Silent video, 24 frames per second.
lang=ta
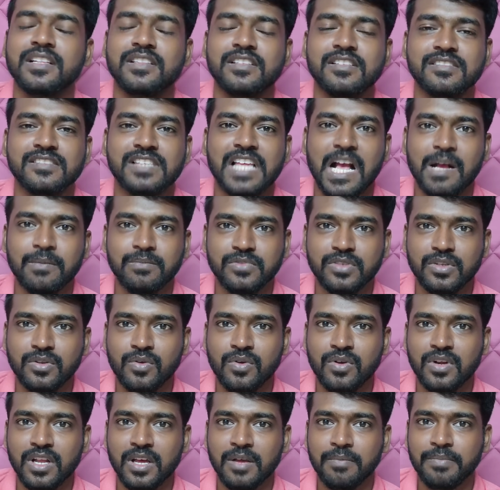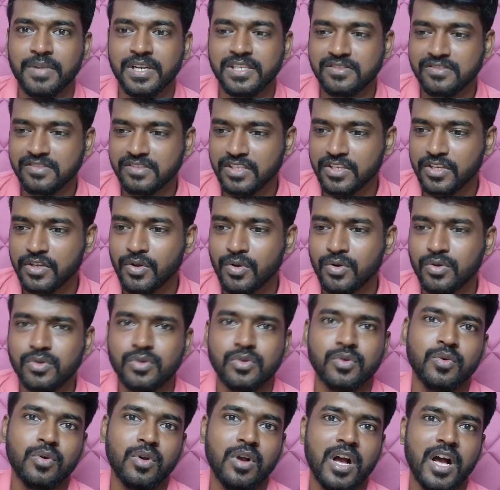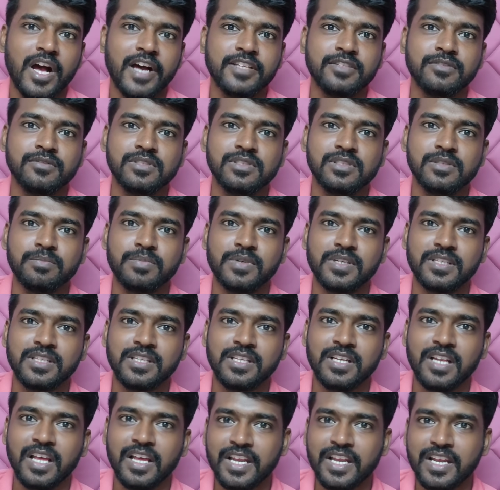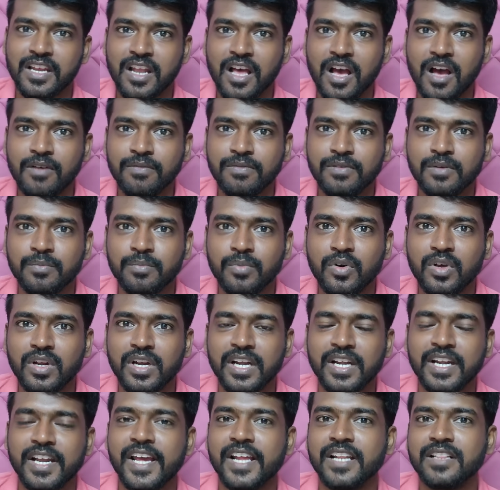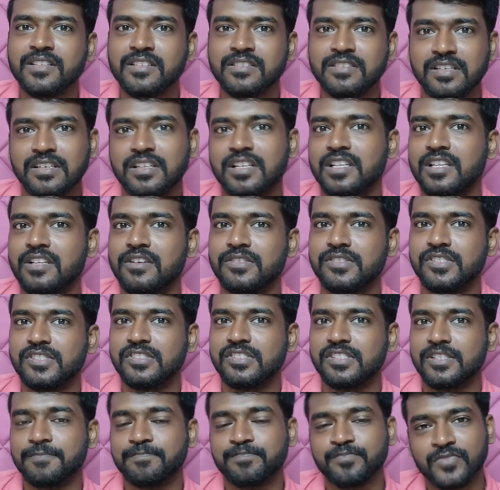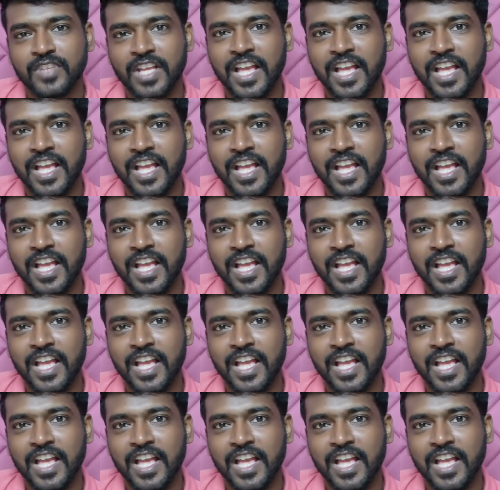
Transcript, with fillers: இந்த சாம்சங்கோட பட்ஸ் நியோ டூ அது வந்து பார்த்தீங்கன்னா எல்லா ஆஃபர் இப்போ ரெண்டாயிரத்தி சில்லரை தான் வந்துச்சு